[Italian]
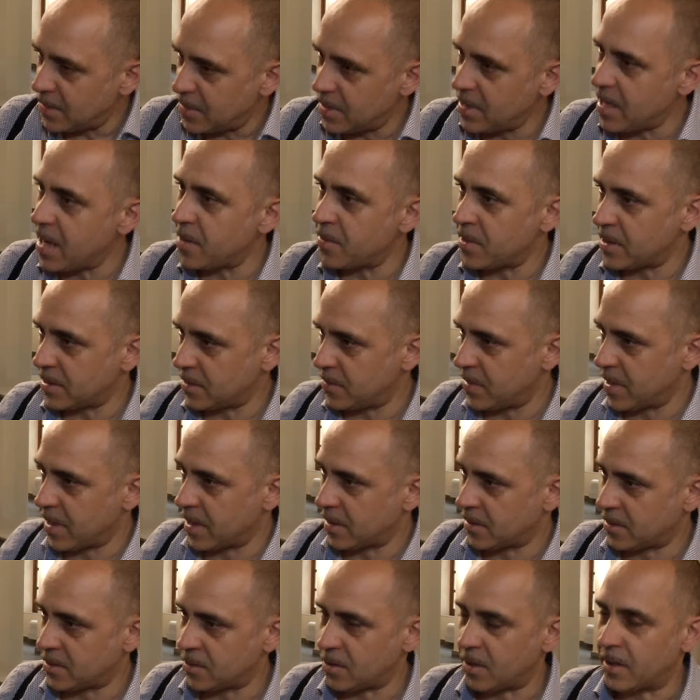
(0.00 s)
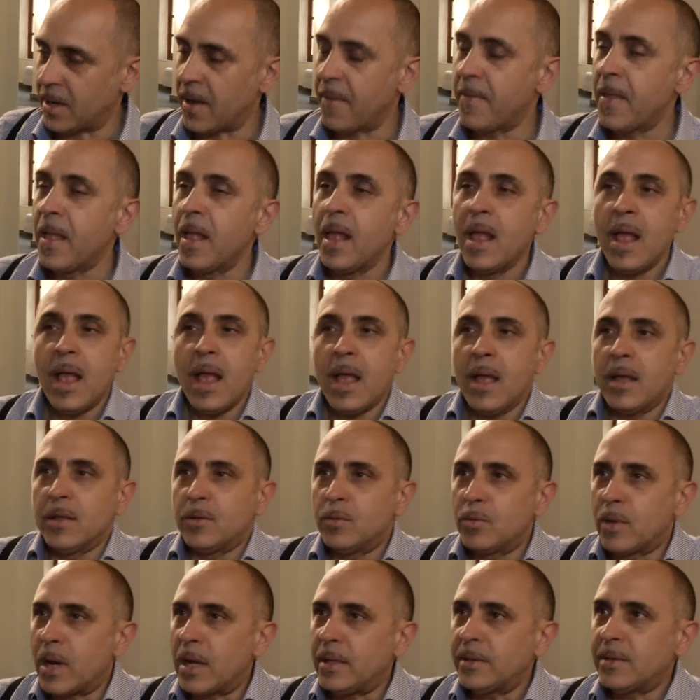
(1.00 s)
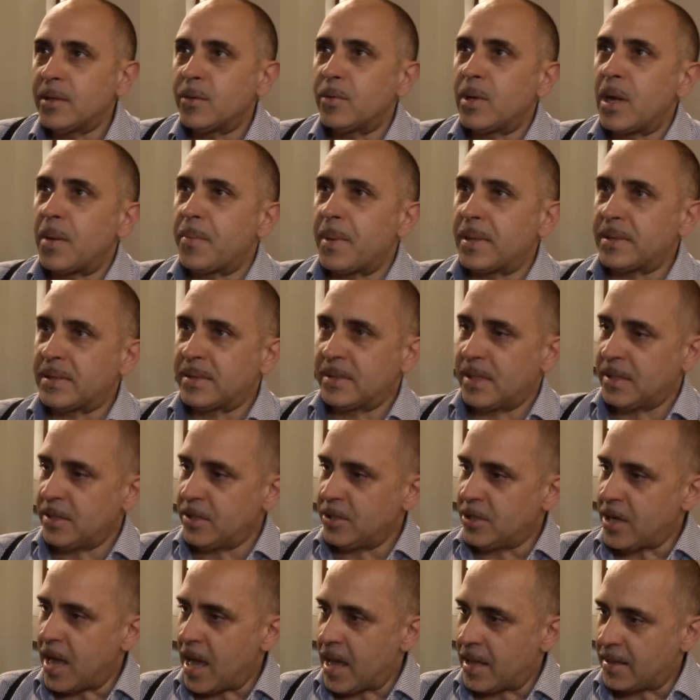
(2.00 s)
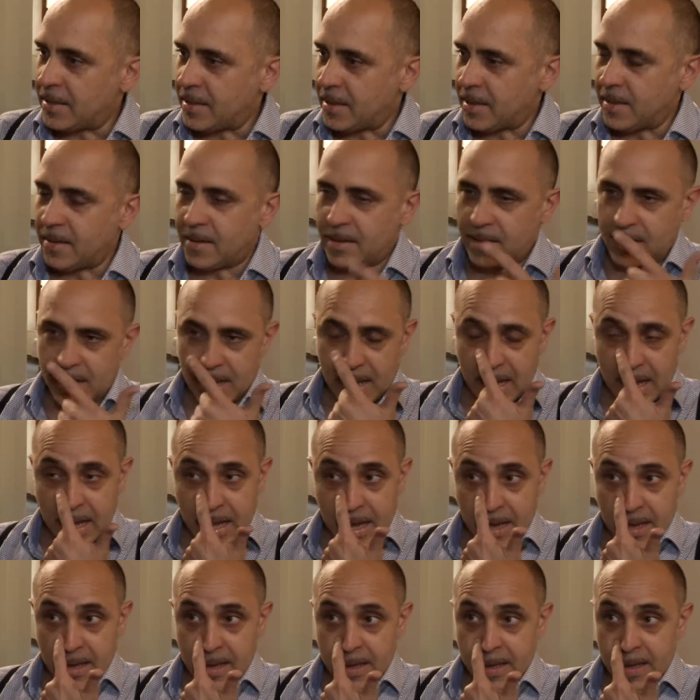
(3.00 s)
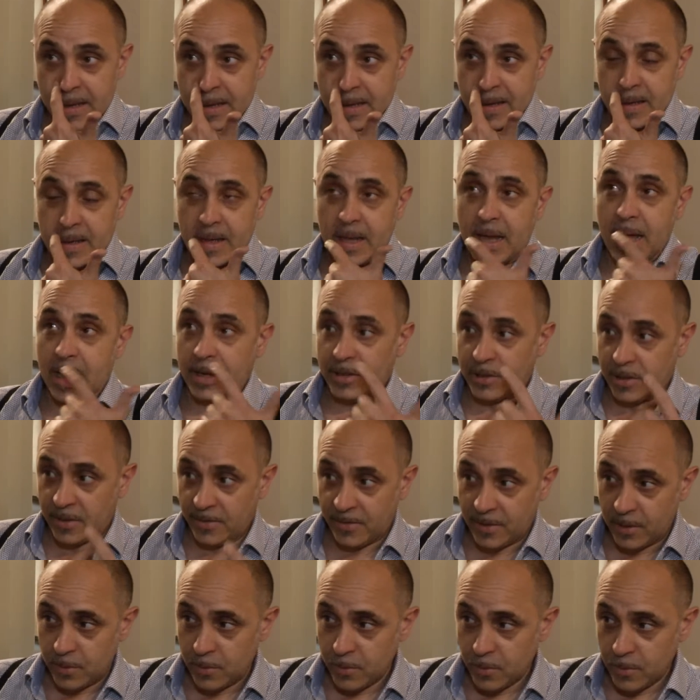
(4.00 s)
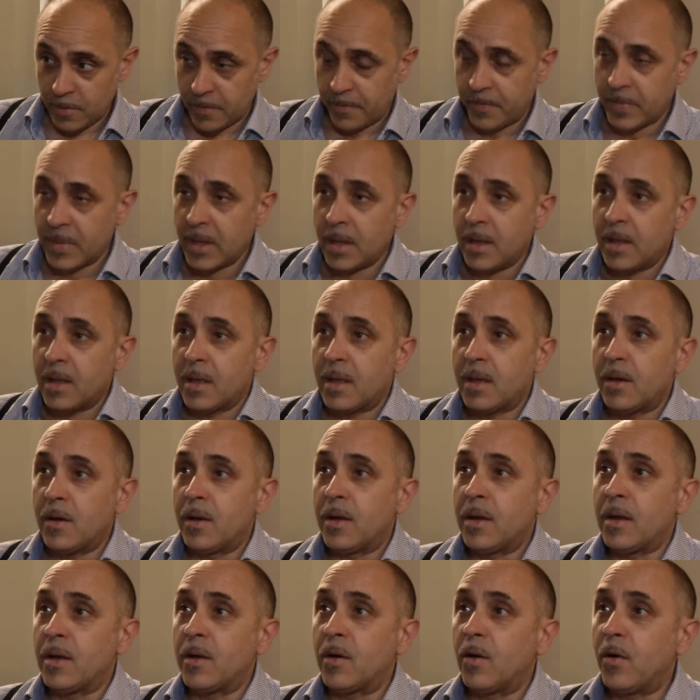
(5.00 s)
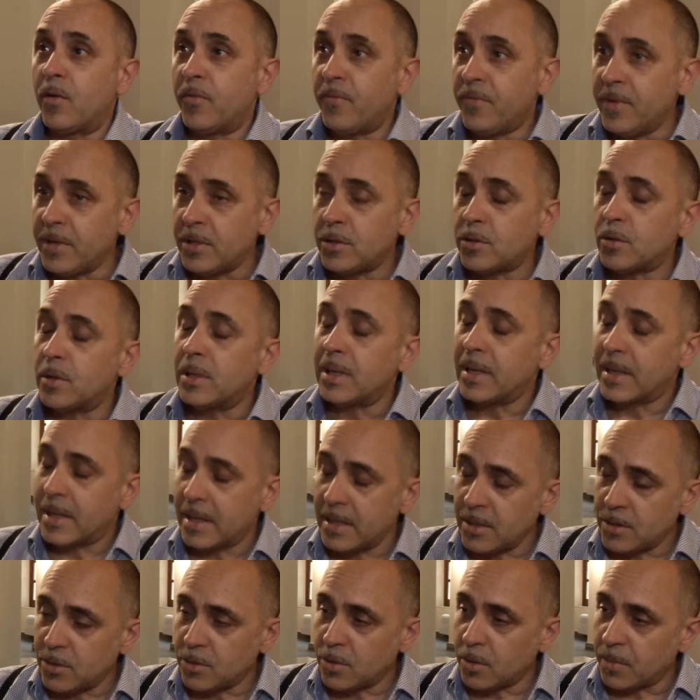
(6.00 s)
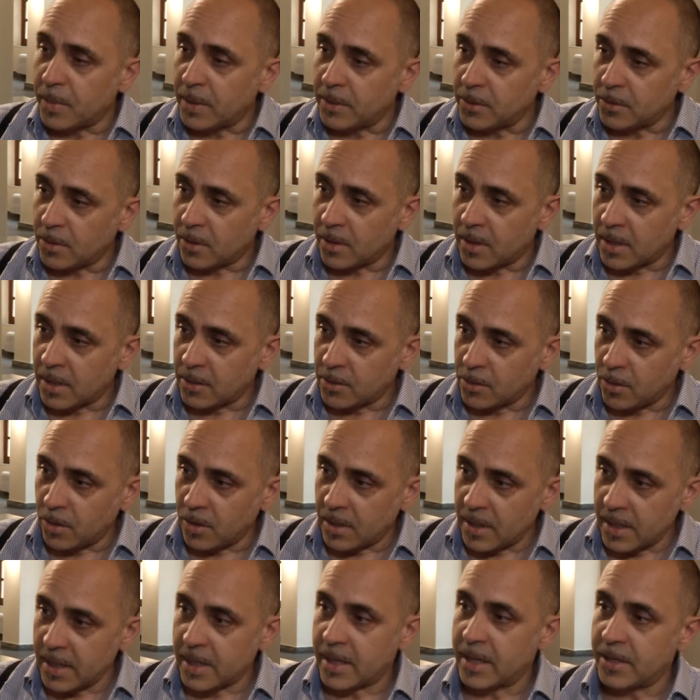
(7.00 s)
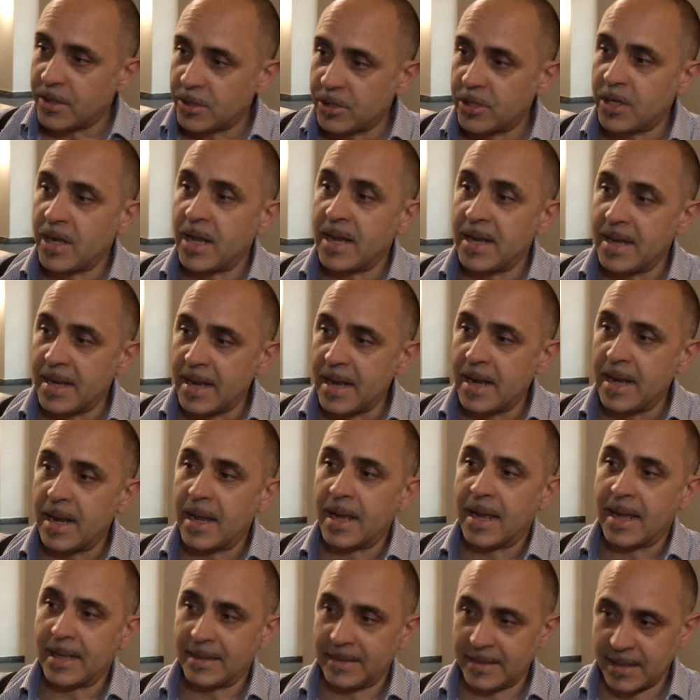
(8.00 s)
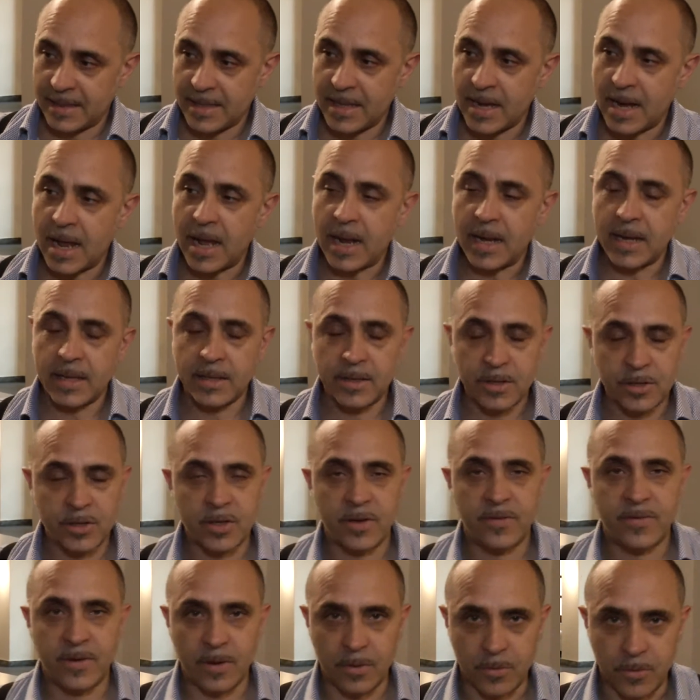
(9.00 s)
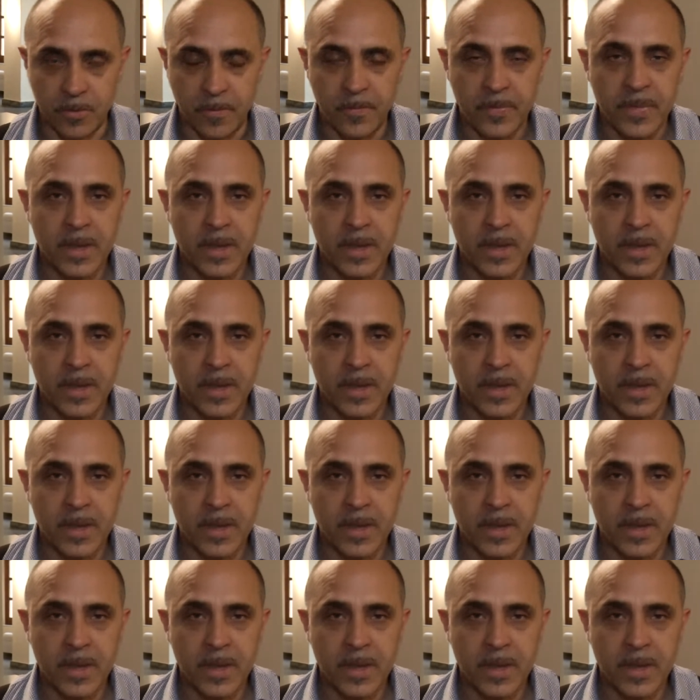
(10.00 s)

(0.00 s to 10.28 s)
mi dai una spiegazione. Durante una passeggiata eh, a Cefalù eh, ho visto il Cristo Pantocratore che c'è nella cattedrale di Cefalù